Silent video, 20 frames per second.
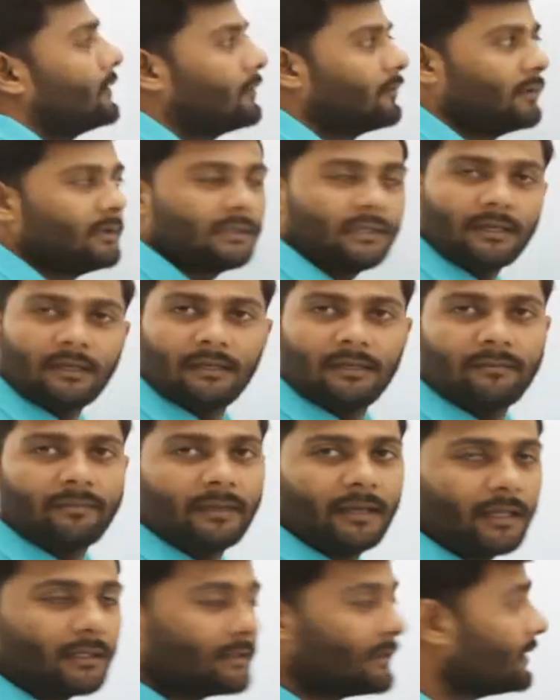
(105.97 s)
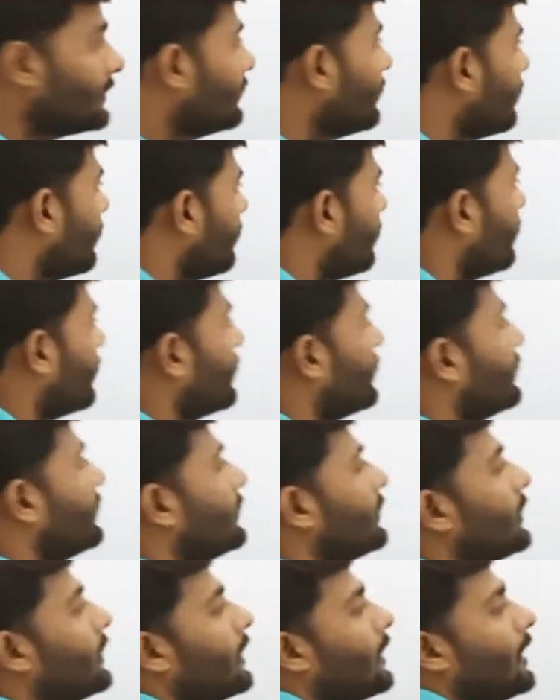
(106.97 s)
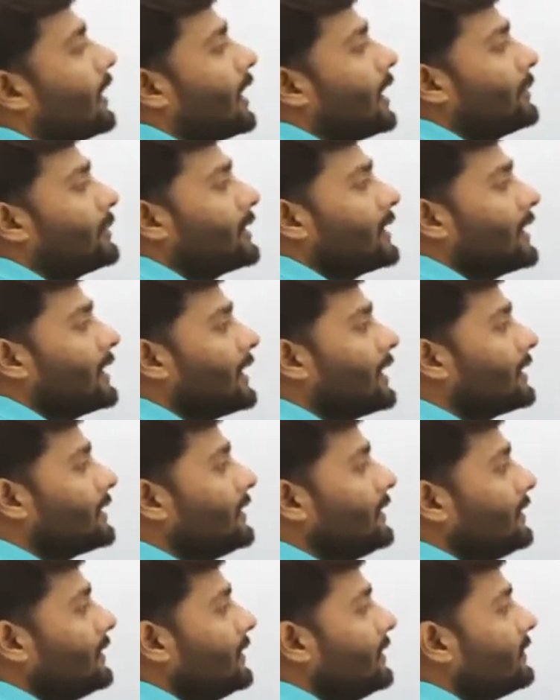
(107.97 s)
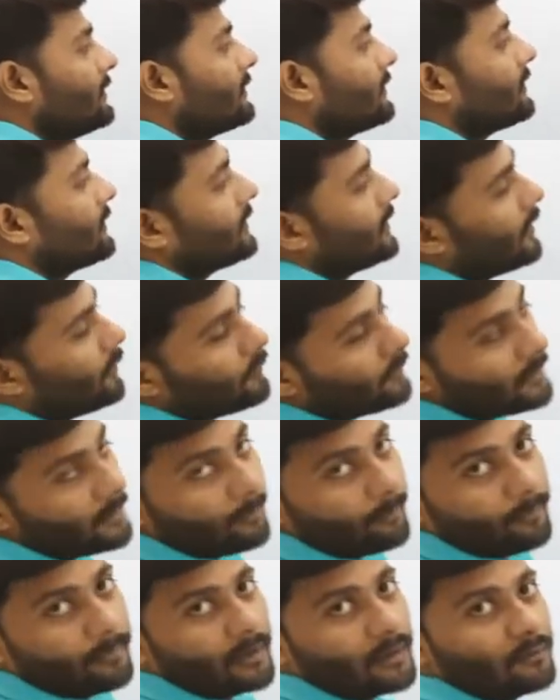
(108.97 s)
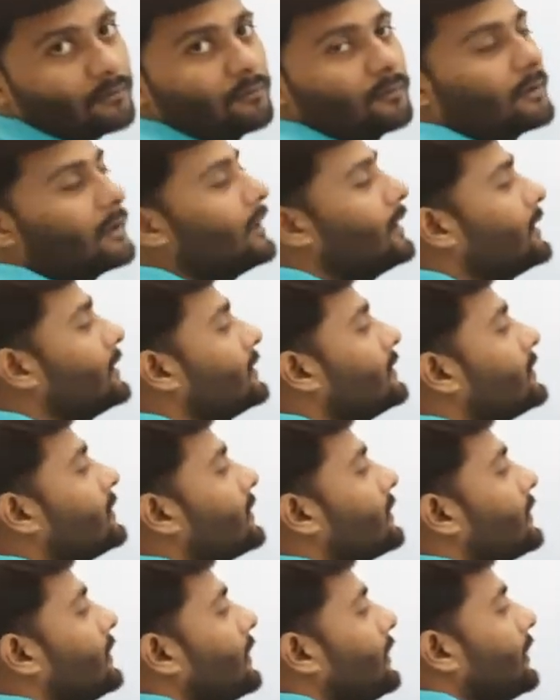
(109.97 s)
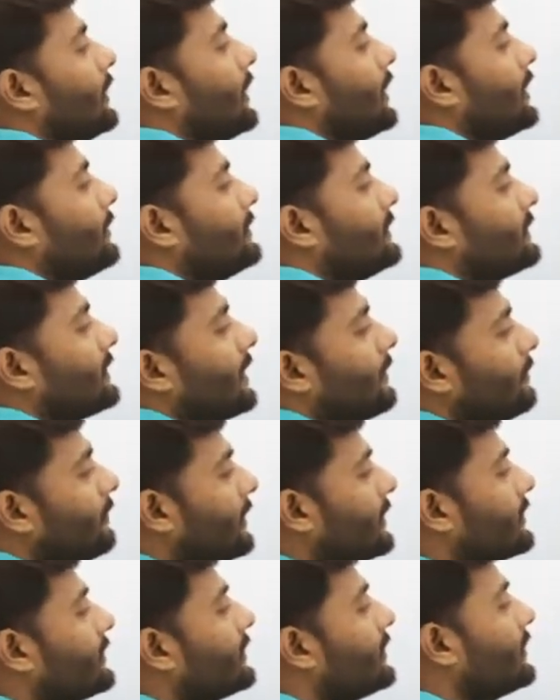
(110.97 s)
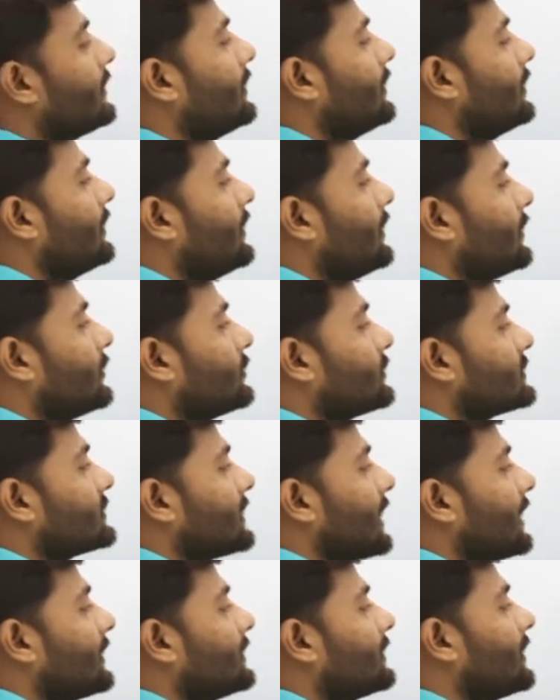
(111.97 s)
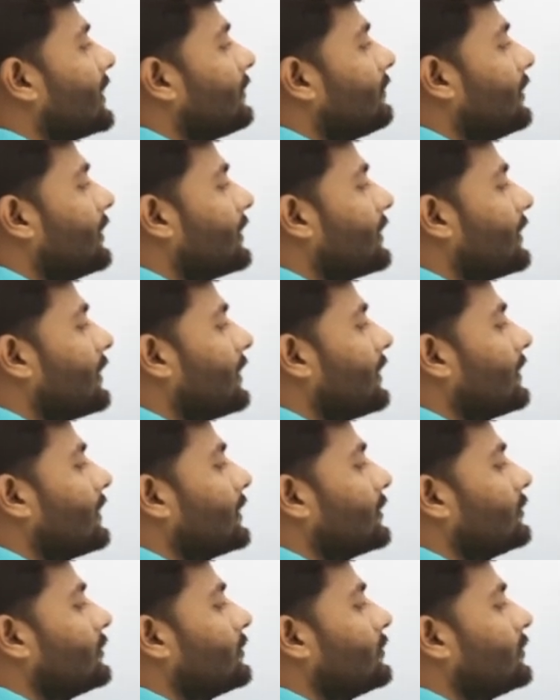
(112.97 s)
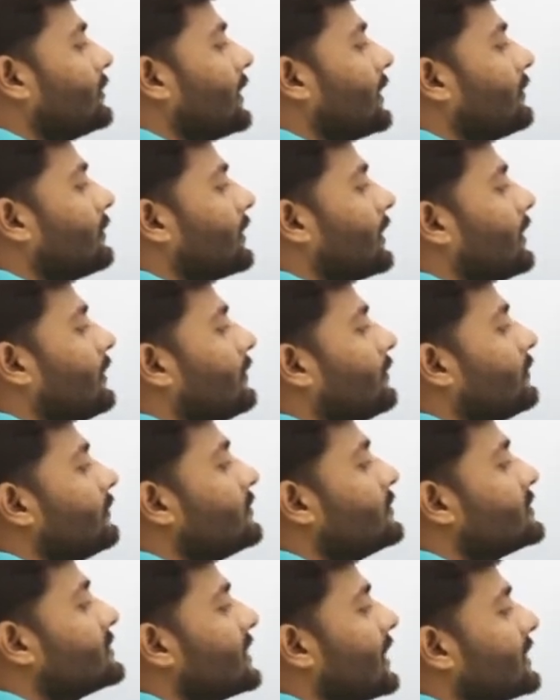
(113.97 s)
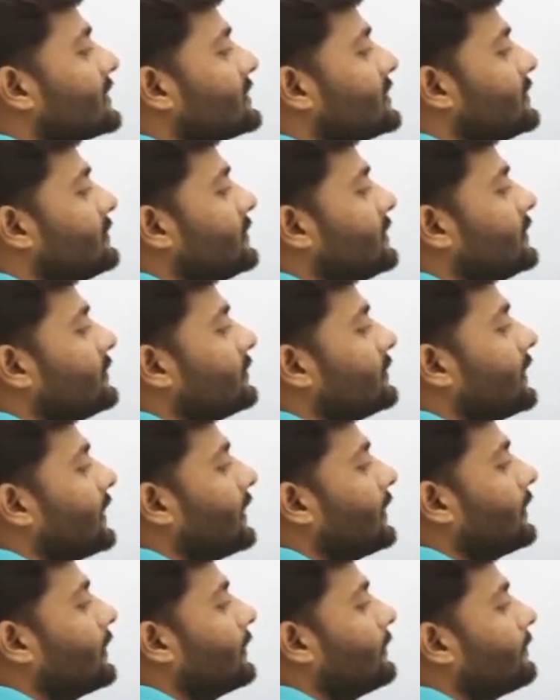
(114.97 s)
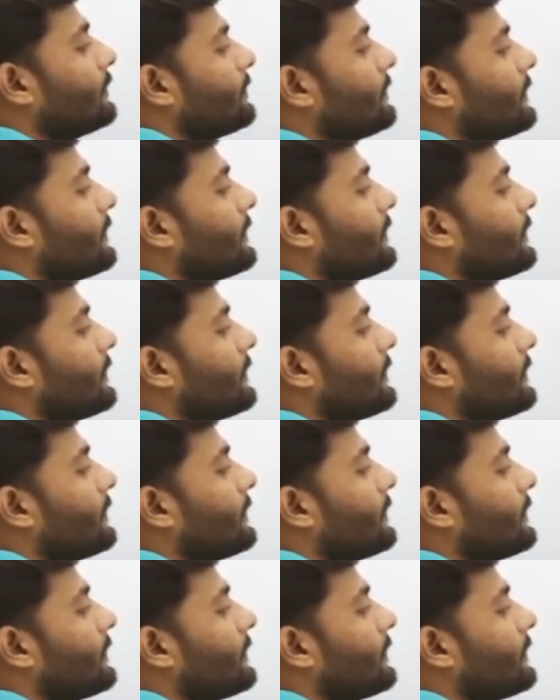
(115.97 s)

कोई तकलीफ है यहाँ तक नहीं अब कह रहा है कि इन संख्याओं के वर्गों का अंतर अब इसका वर्ग करिए तो सात का वर्ग करेंगे तो कितना होगा उनचास यूनिट हो जाएगा